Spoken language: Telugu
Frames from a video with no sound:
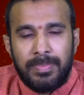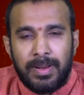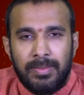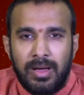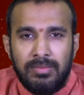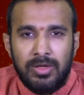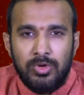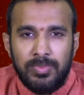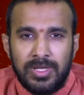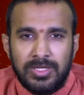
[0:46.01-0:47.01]

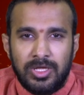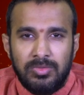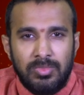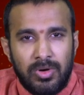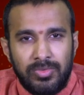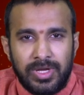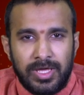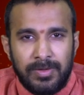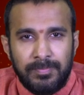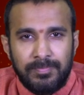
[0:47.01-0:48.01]
ప్రభావాలు ఫలితాలు బాగుంటాయి